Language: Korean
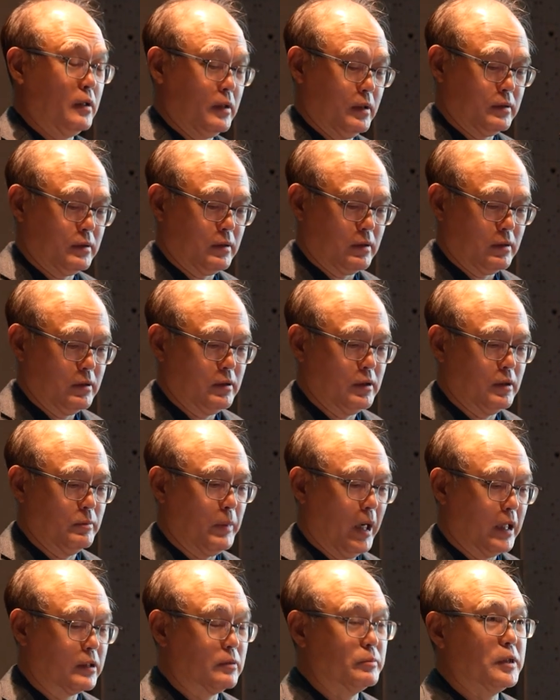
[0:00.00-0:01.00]
그래서 이
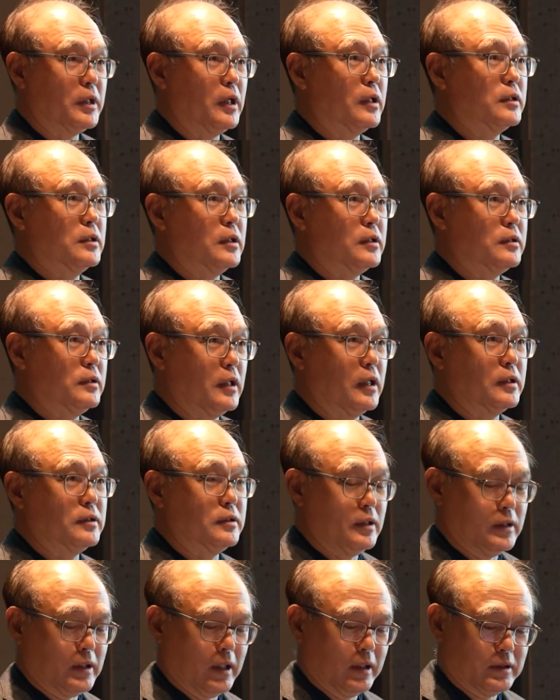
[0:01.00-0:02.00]
마르미가 이제 그
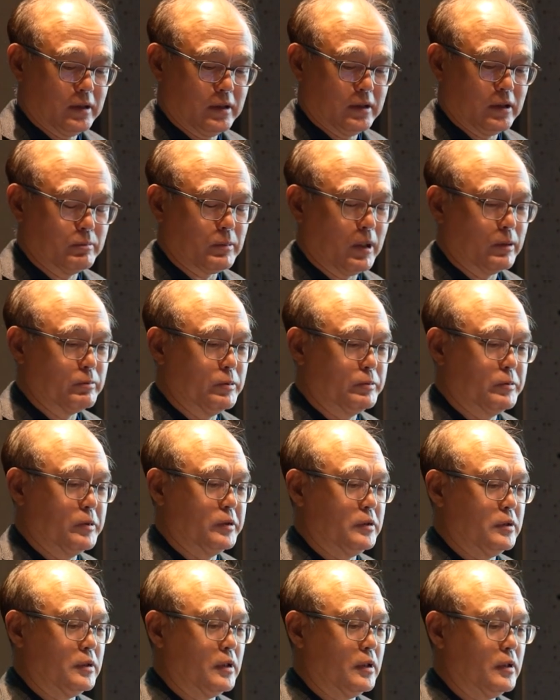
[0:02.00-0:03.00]
당시에 객체장 방법론
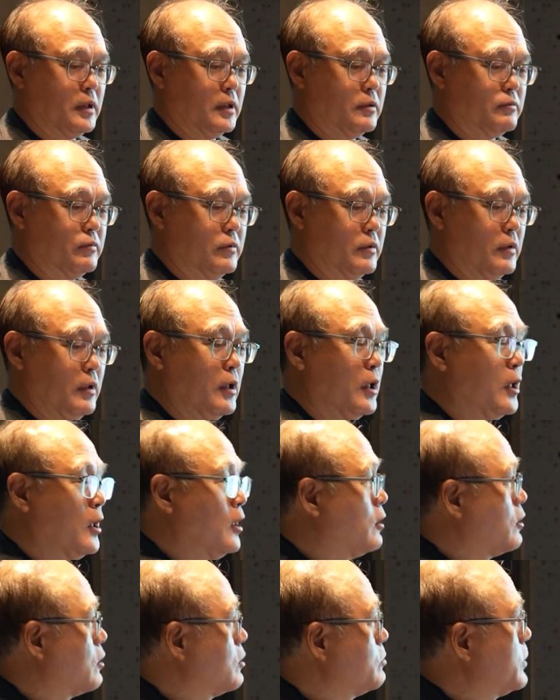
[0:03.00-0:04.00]
시작을 했고요.
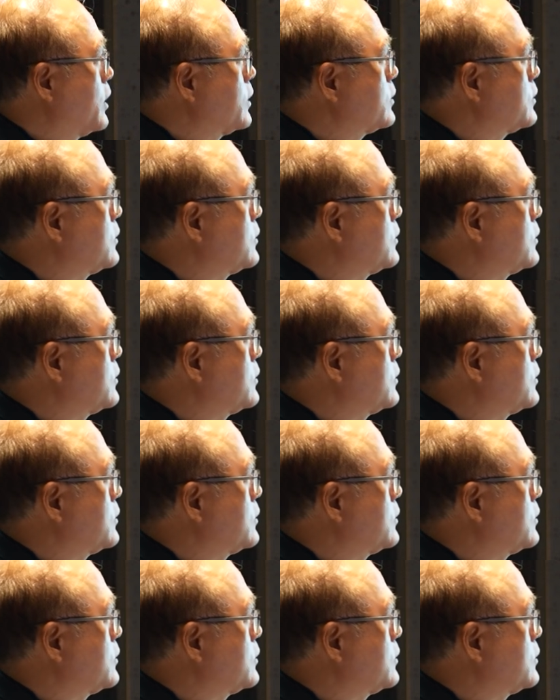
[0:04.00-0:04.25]
얼마